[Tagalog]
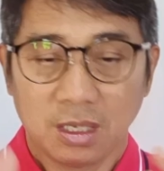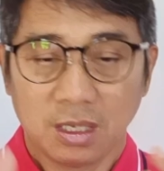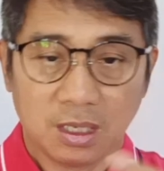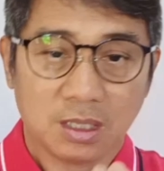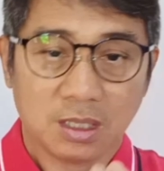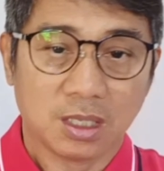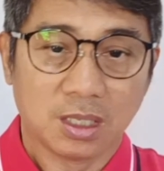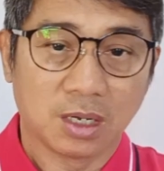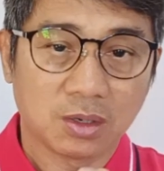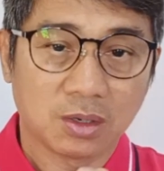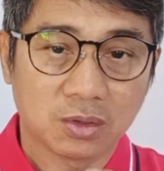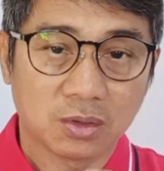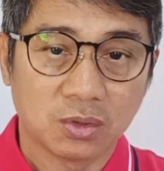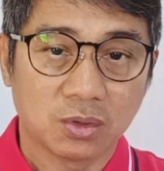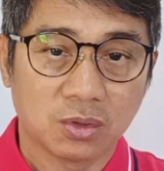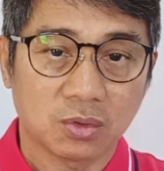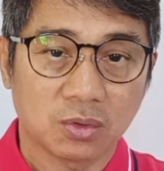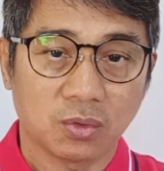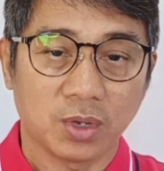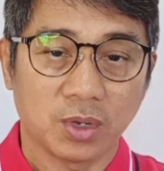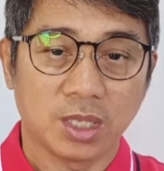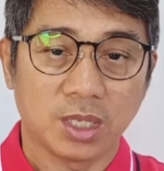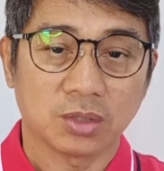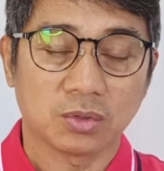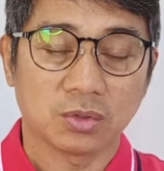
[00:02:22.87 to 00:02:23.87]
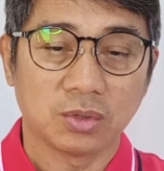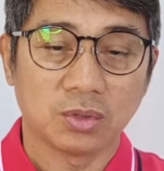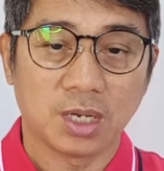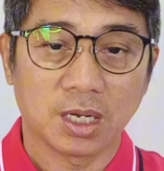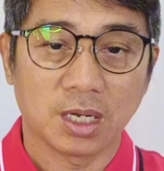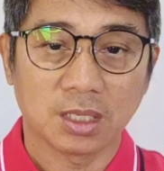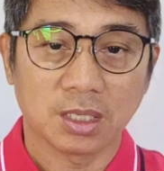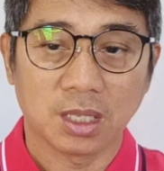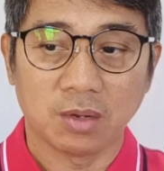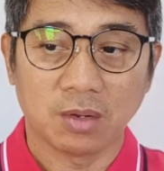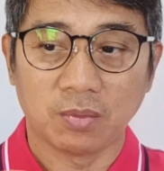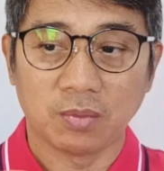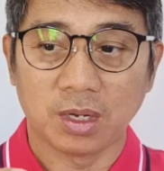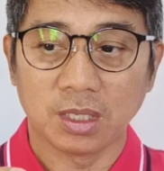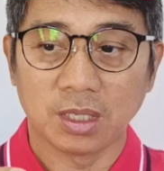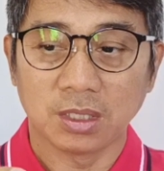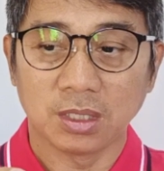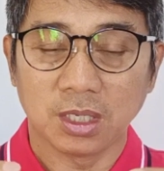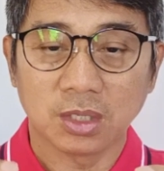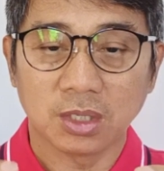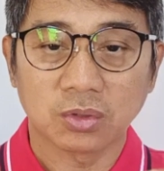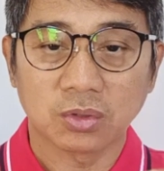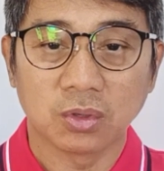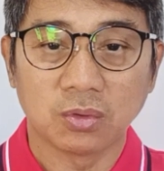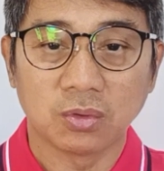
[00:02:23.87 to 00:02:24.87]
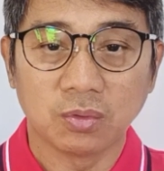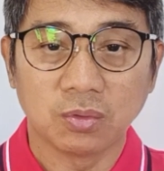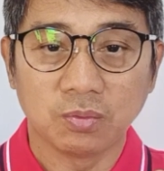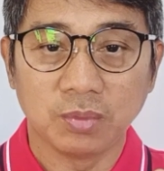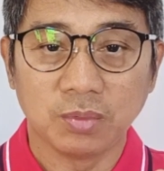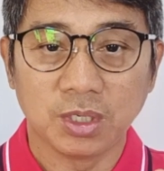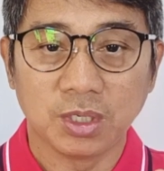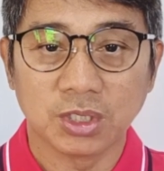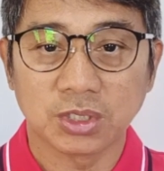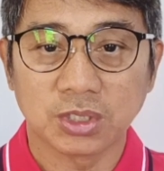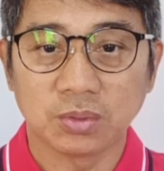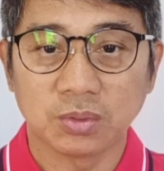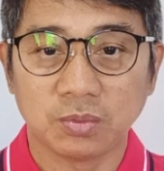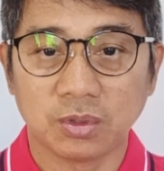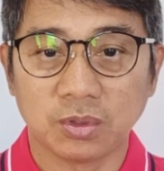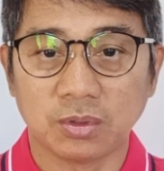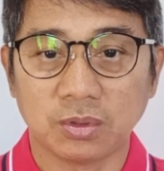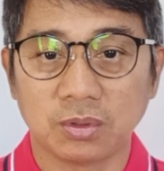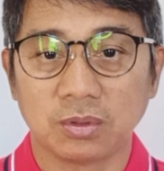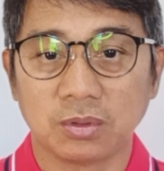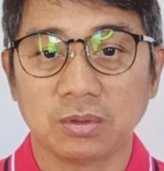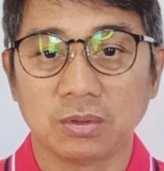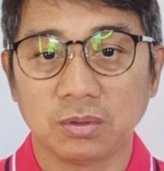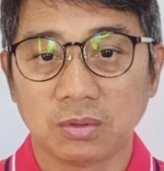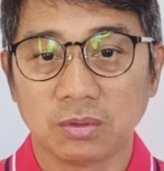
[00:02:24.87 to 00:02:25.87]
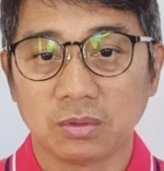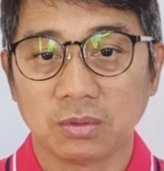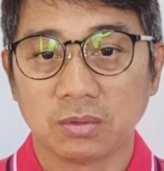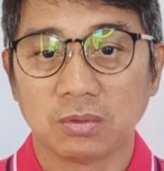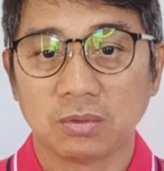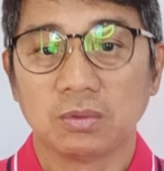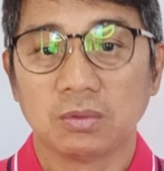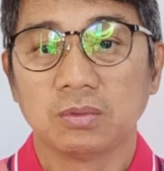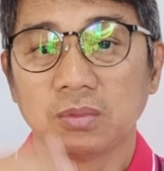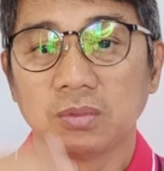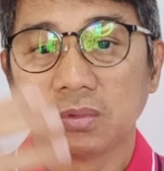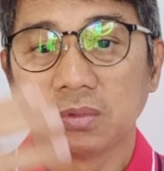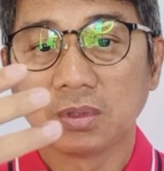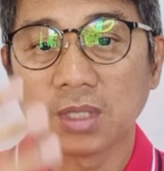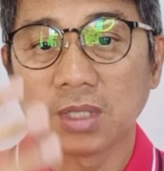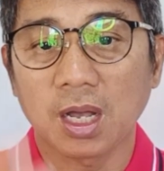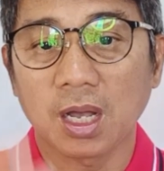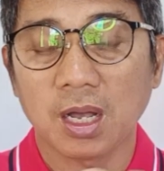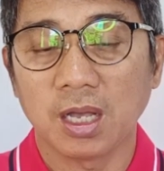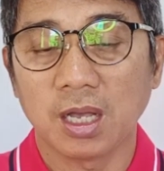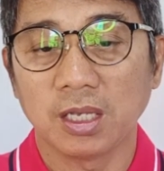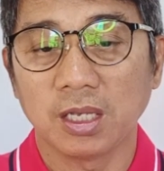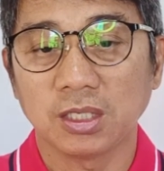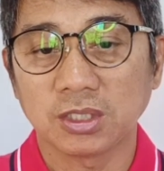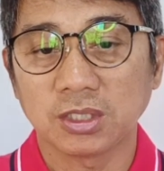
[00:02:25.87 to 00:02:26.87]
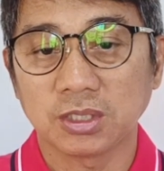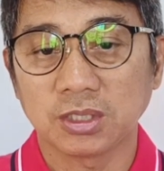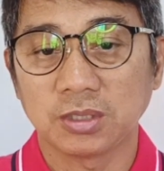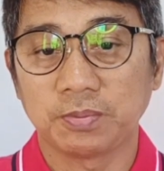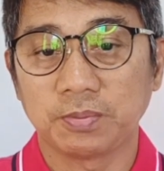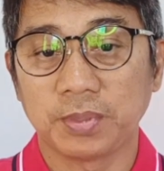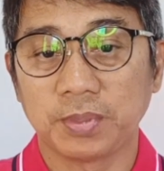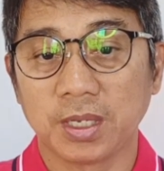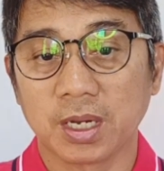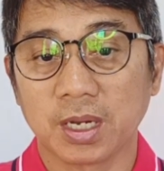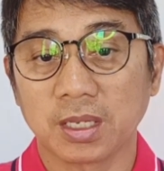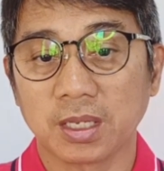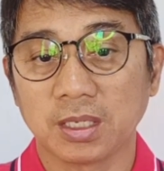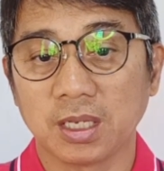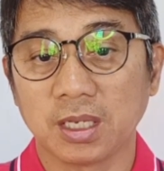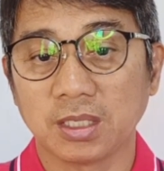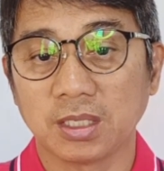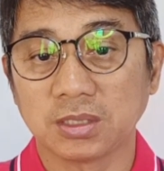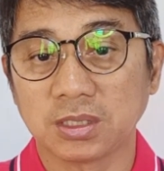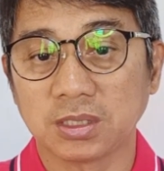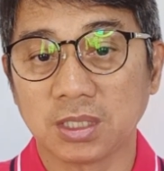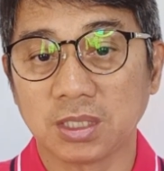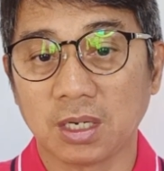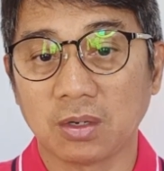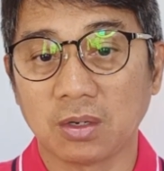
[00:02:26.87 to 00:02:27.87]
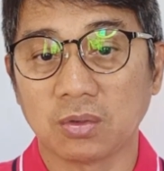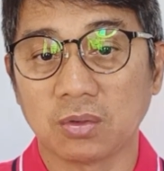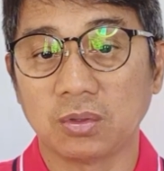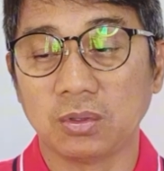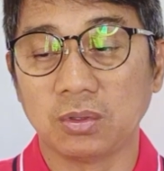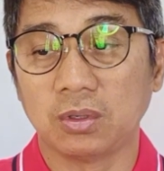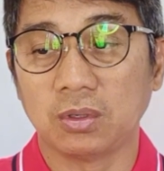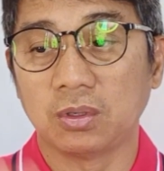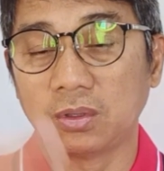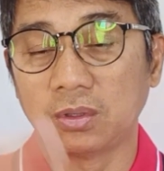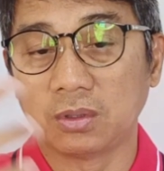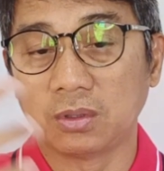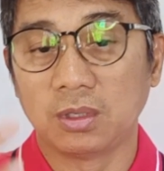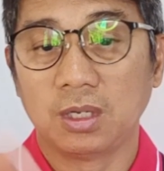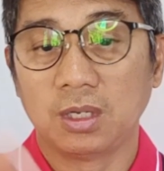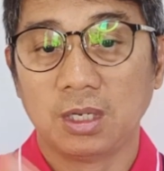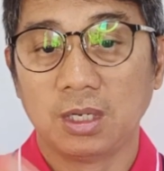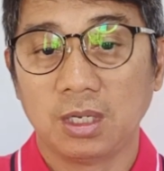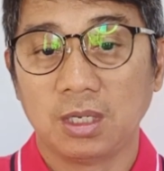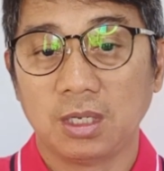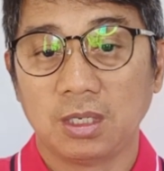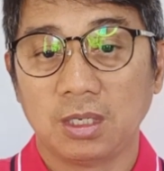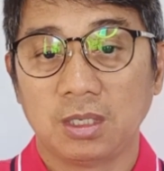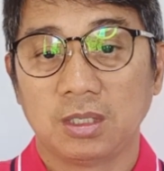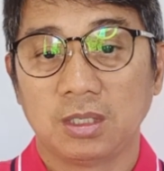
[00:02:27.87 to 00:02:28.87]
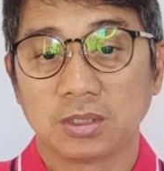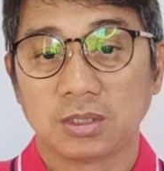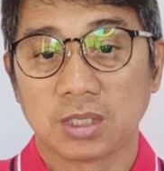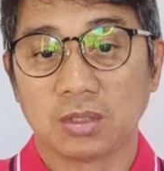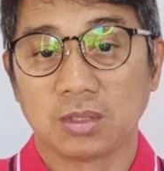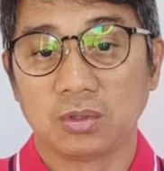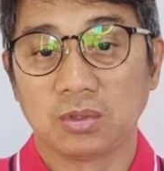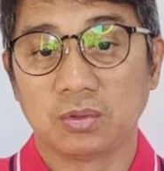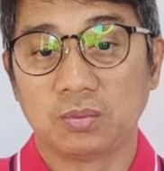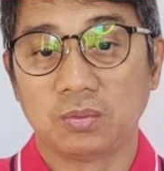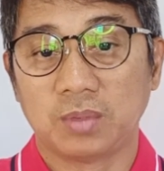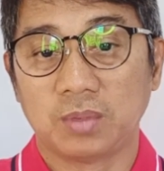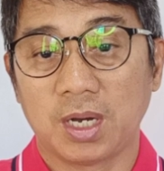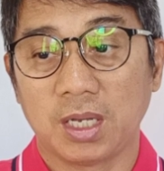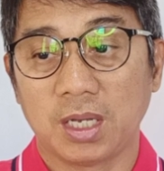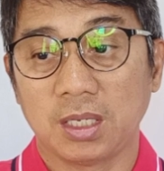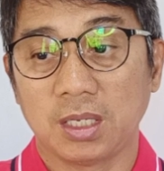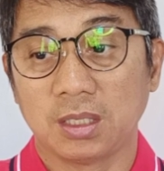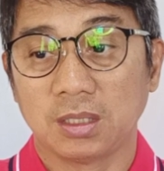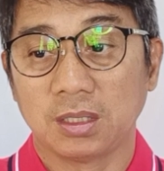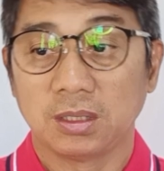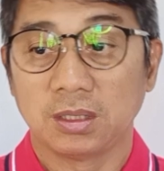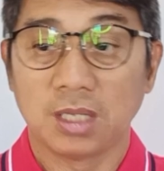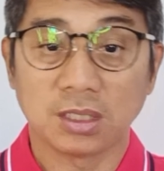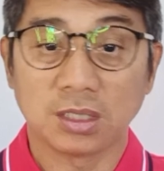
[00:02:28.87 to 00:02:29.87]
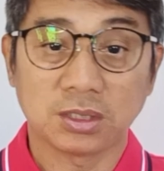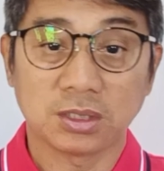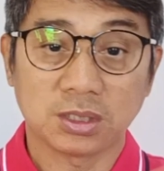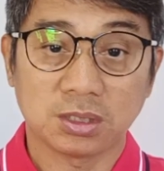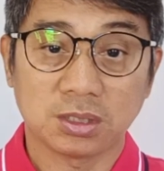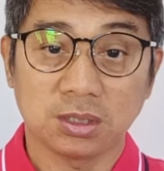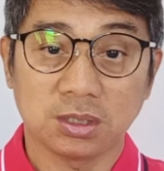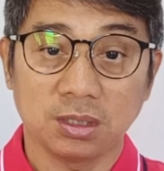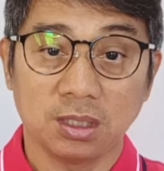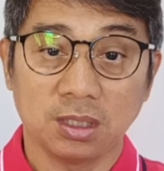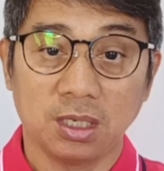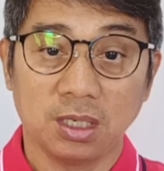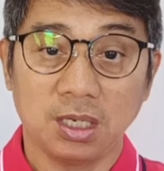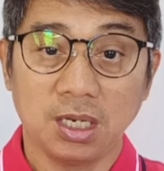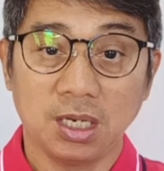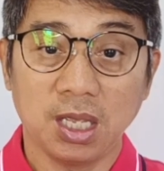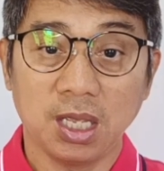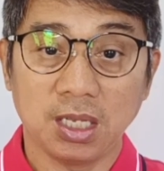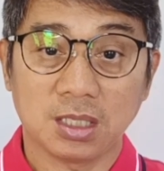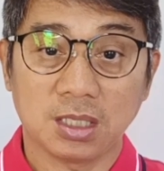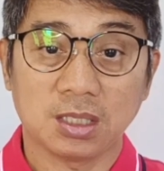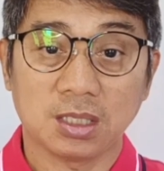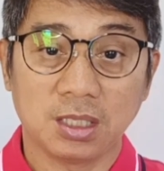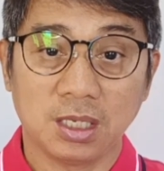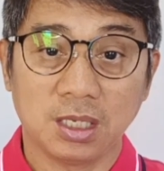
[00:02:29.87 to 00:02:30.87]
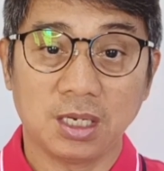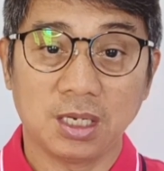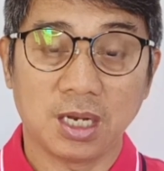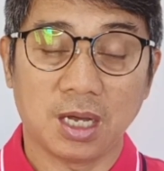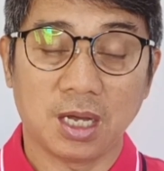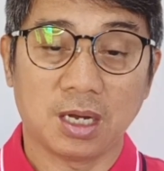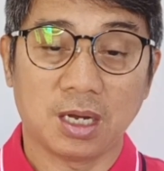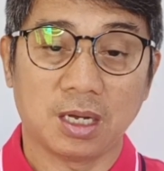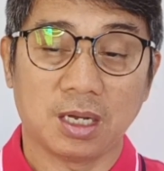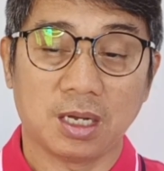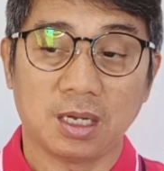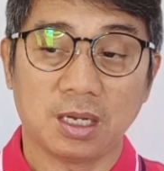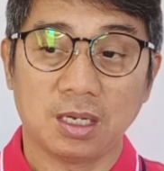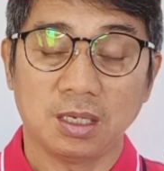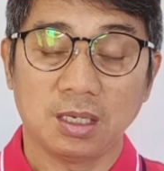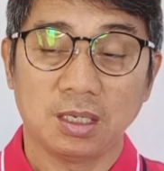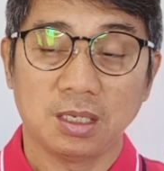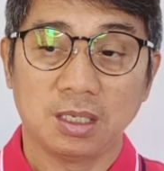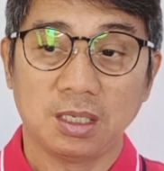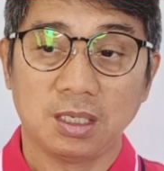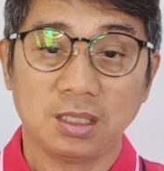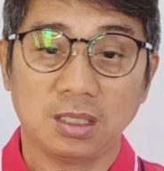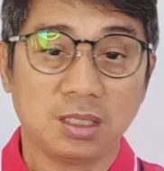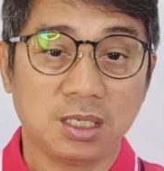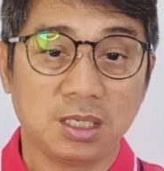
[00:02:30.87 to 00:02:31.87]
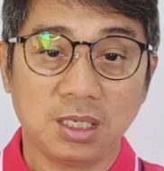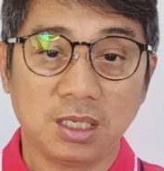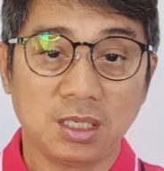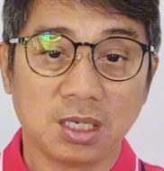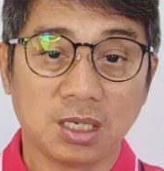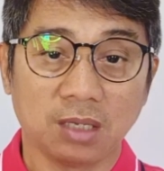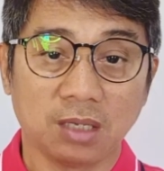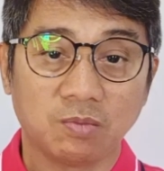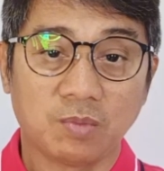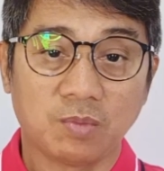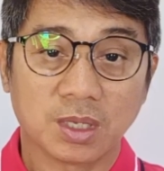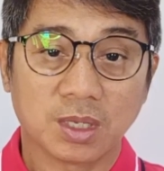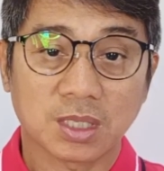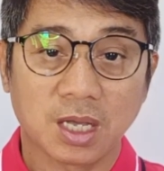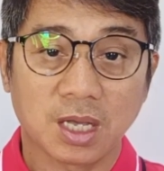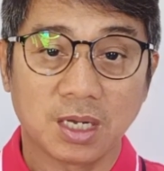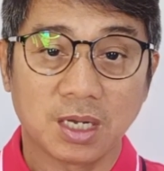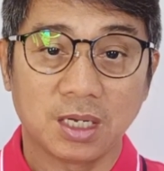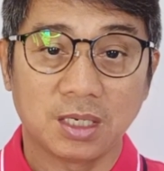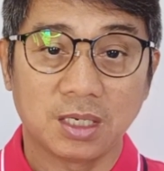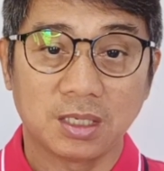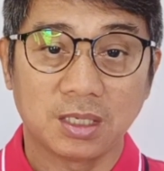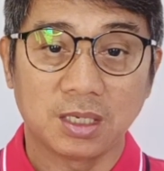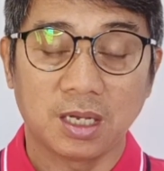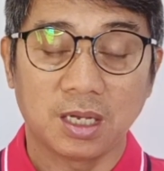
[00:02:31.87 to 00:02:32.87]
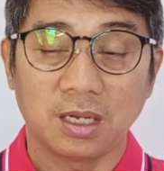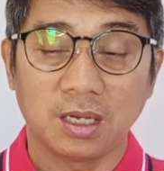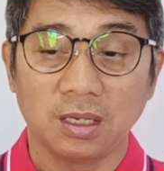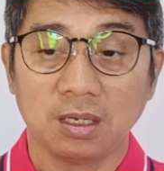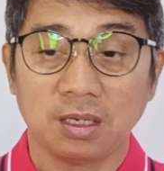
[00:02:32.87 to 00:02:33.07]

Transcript: nagkukwento lang naman itong mismong naka-experience ng kulong sa Dubai. That's lately lang ha, hindi yan matagal na,